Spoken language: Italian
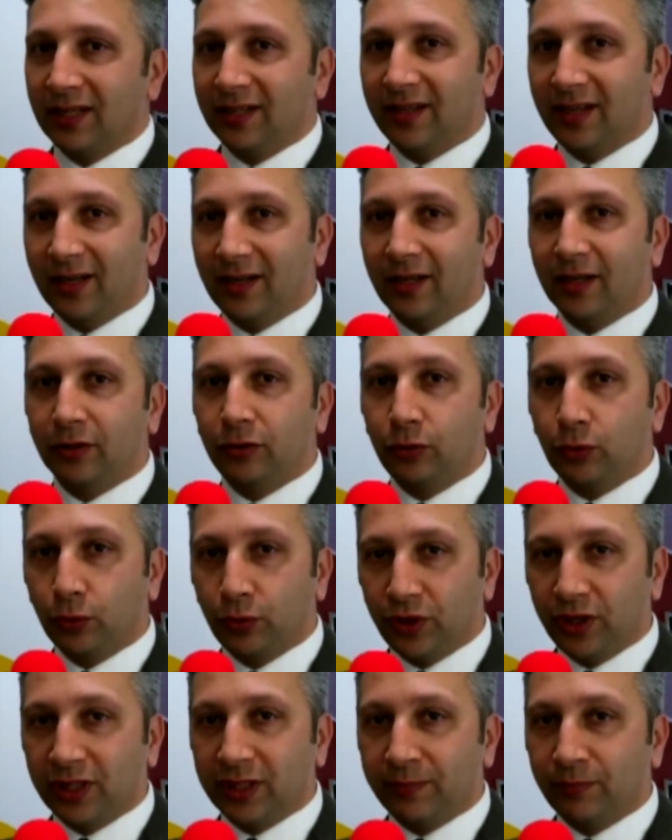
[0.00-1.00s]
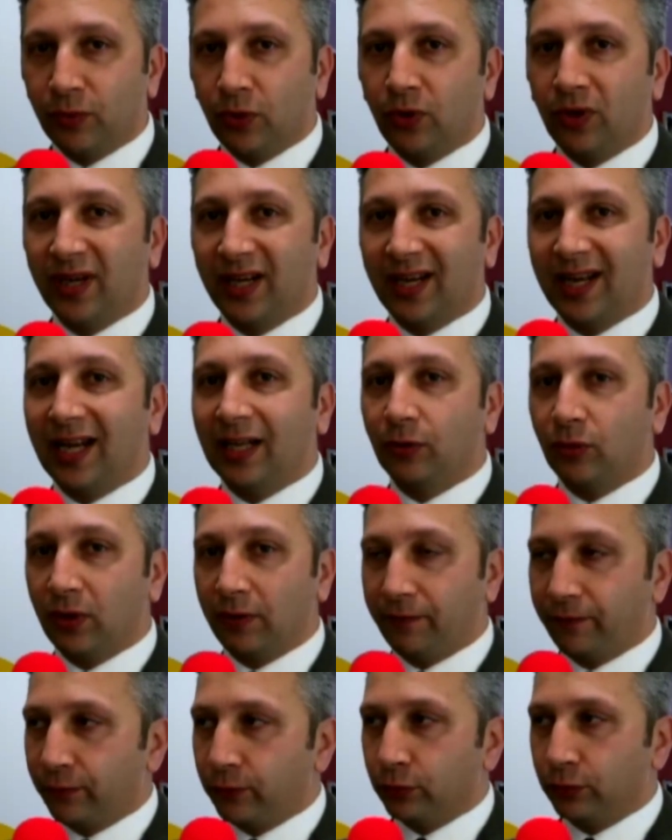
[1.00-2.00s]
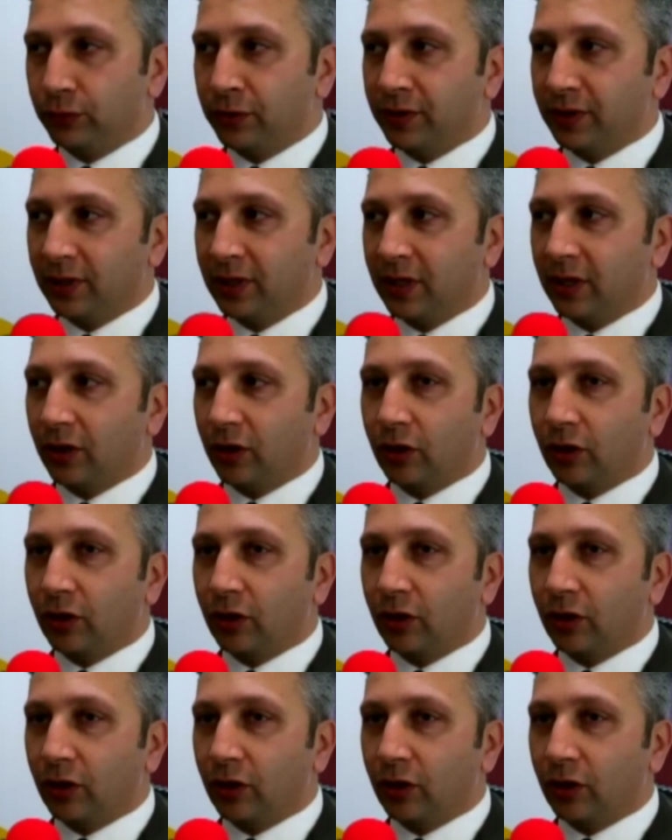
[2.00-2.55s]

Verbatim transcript: del turismo legato al food.